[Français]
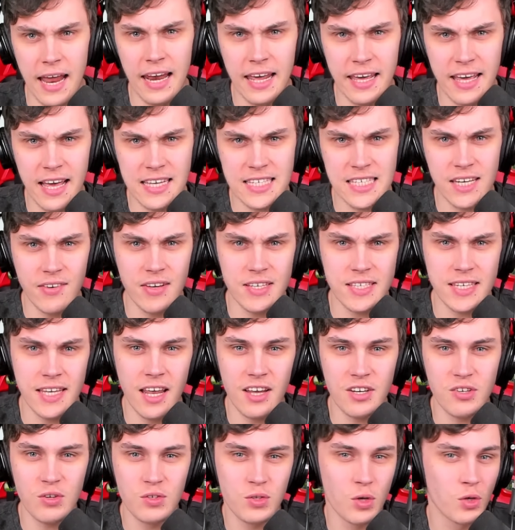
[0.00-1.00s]
Les gars, ça va, c'est
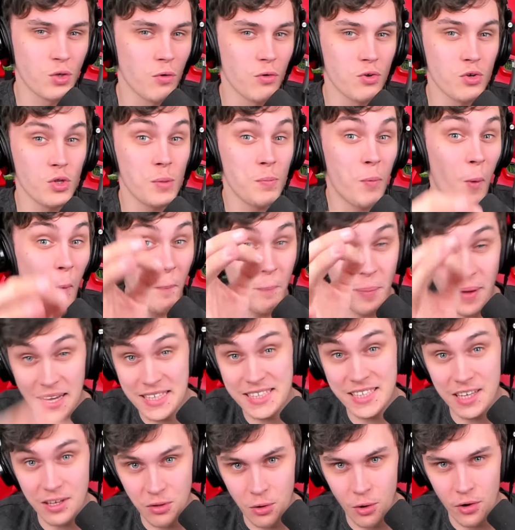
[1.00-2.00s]
on se retrouve aujourd'hui pour
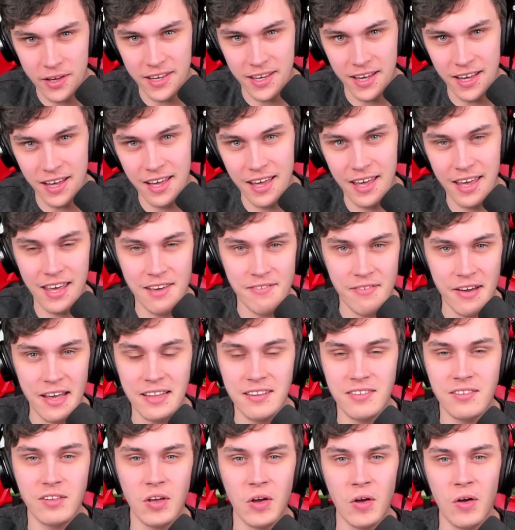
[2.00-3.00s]
partir de rien et il va
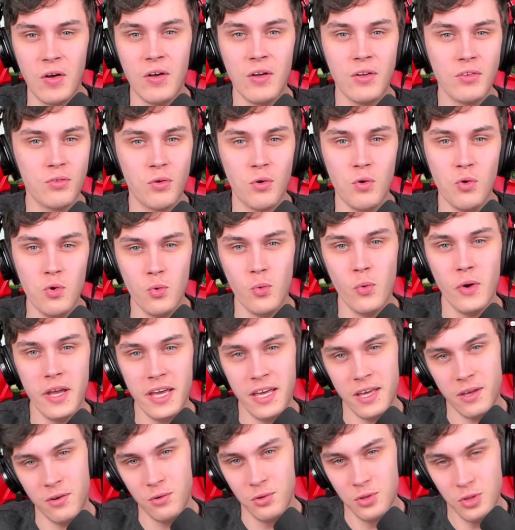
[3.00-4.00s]
être temps de
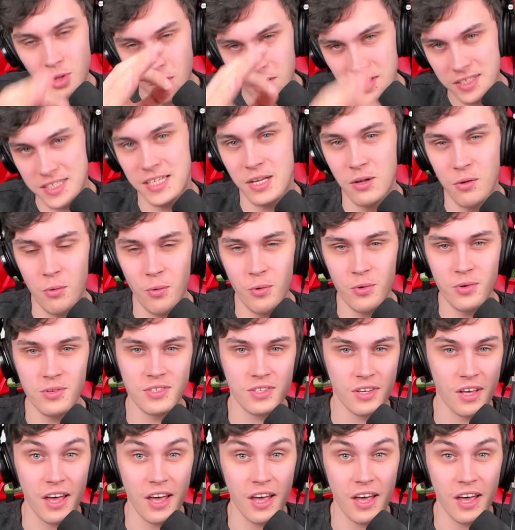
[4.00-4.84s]
louer une ancileuse